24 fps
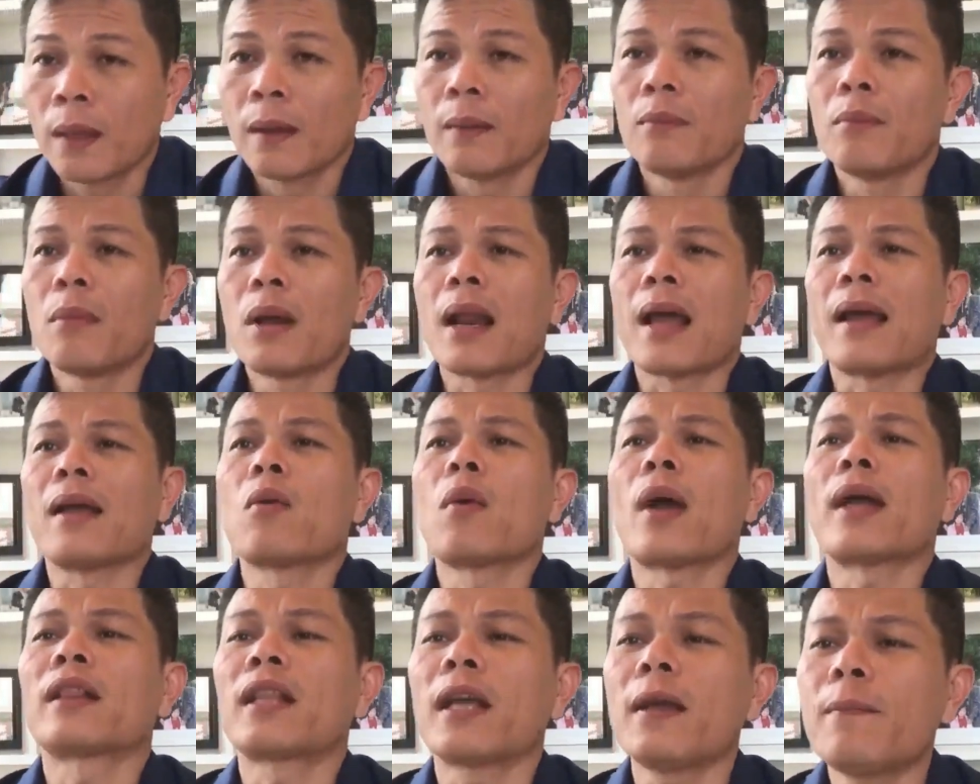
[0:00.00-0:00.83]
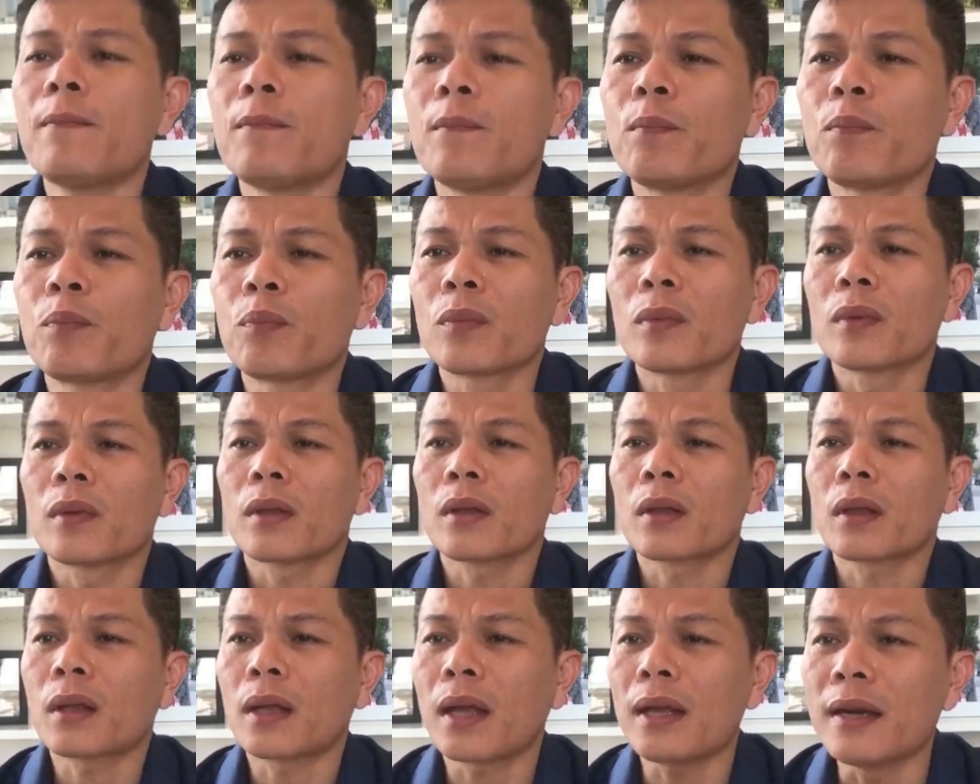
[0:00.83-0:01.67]
mình lại quay tiếp
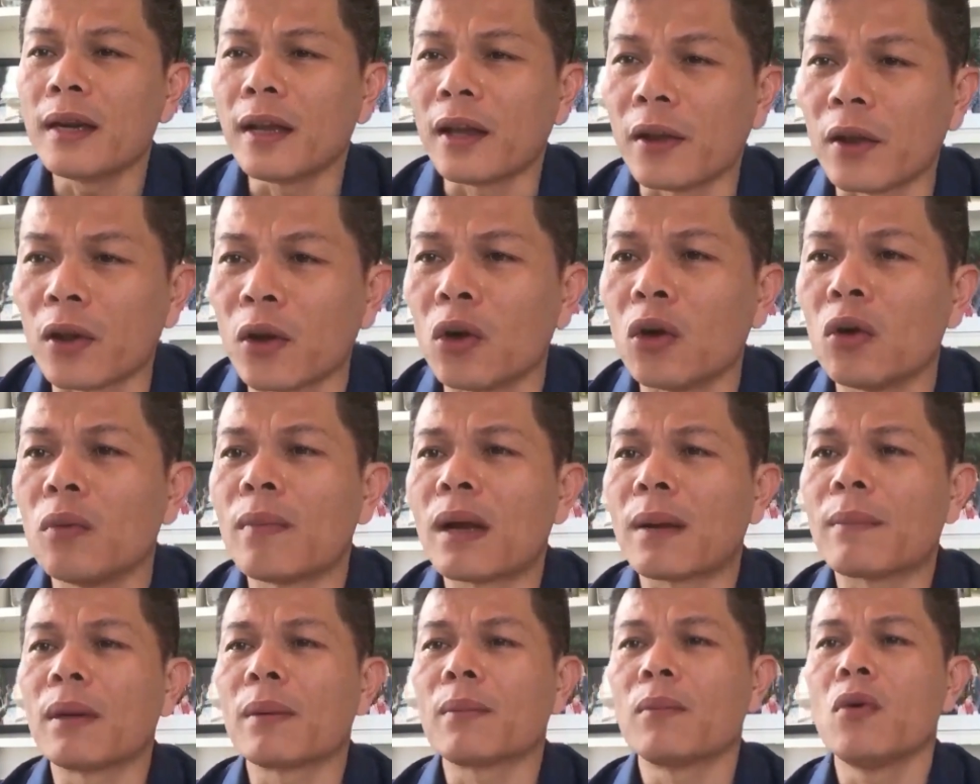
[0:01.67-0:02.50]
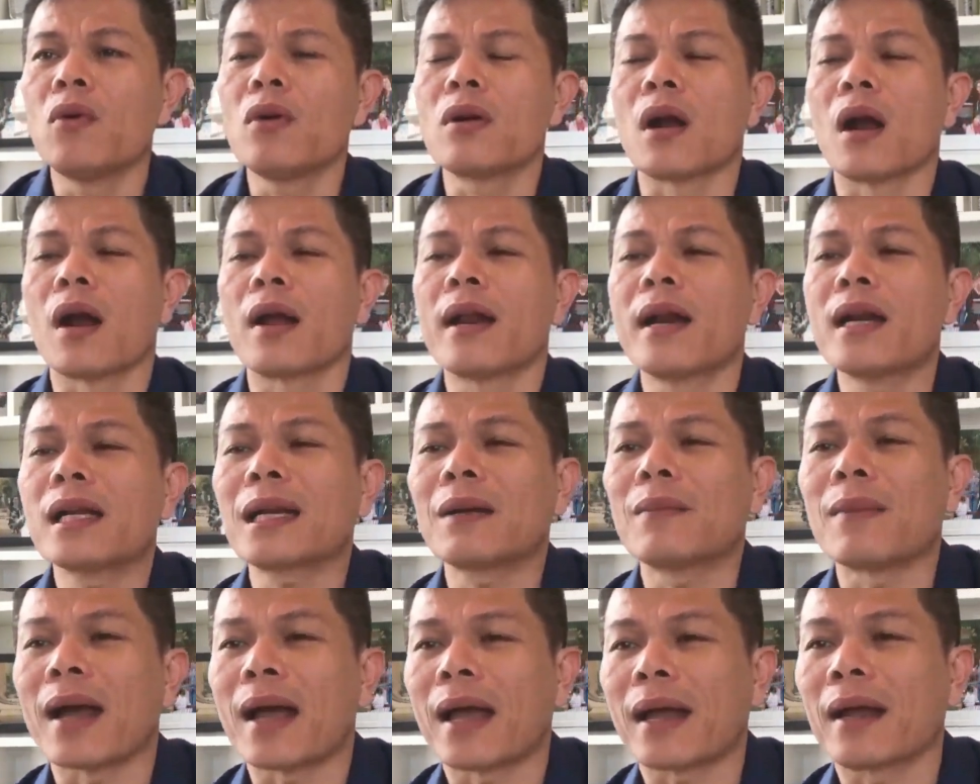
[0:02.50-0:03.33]
cái điều mà mình muốn gửi đến
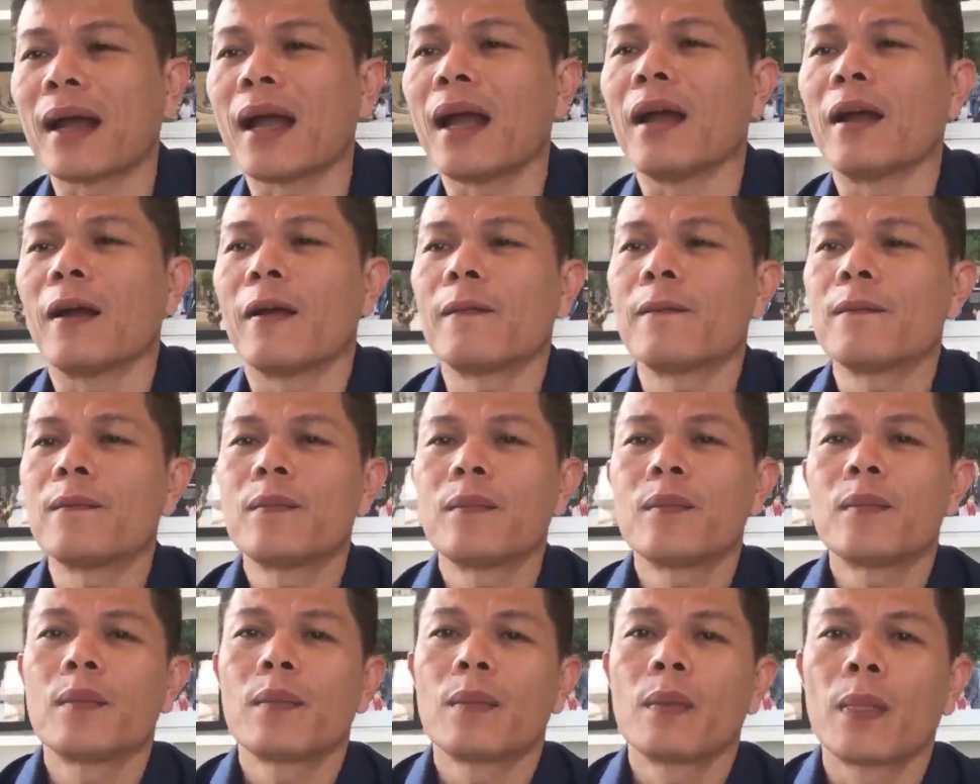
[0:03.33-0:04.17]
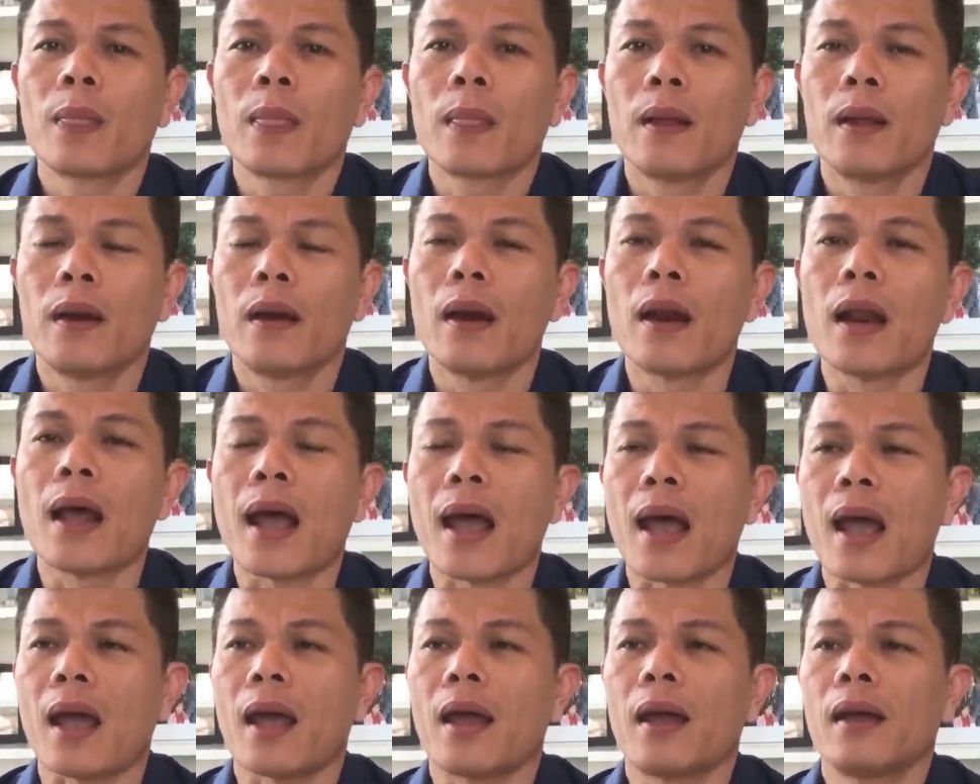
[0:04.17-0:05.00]
các bạn á
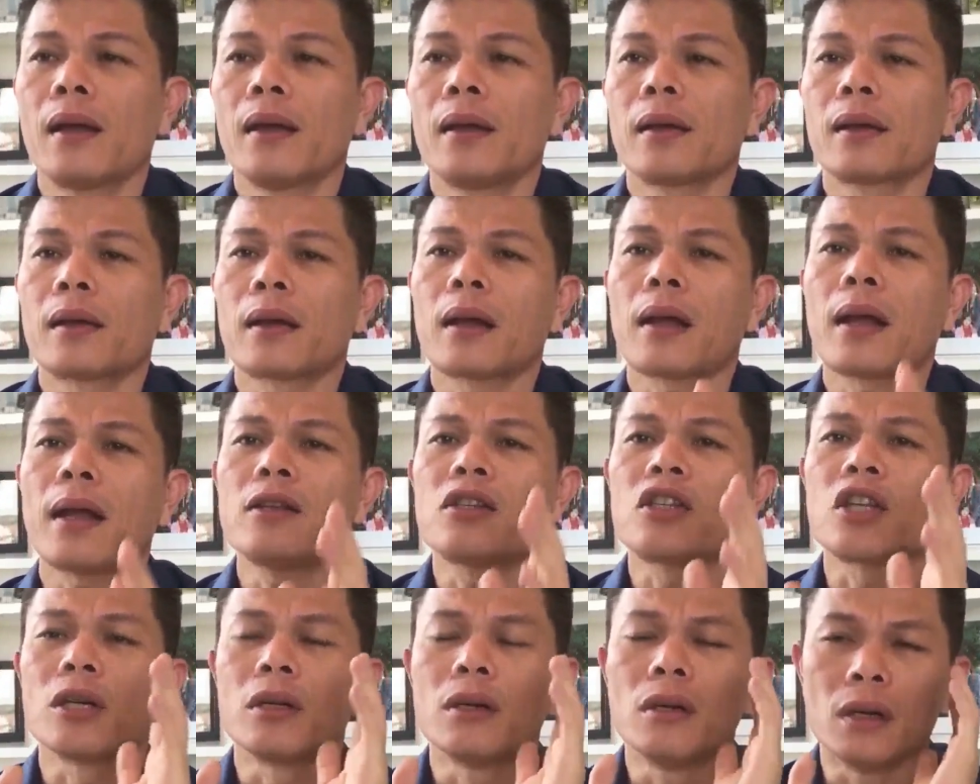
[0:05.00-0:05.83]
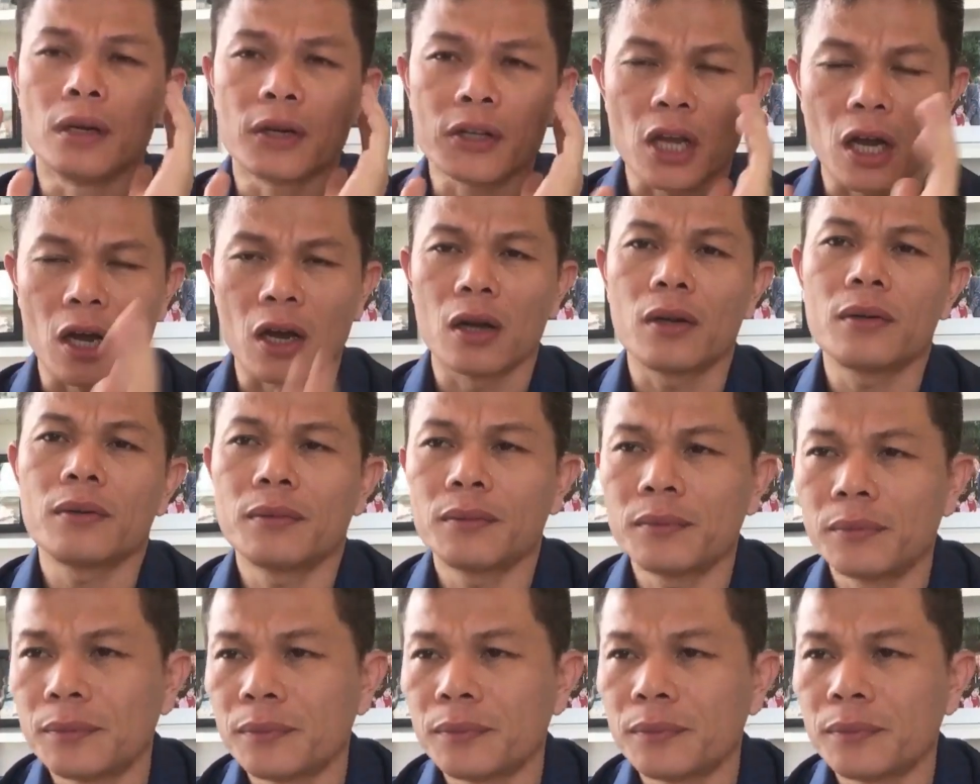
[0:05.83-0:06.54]
là cái sự lựa chọn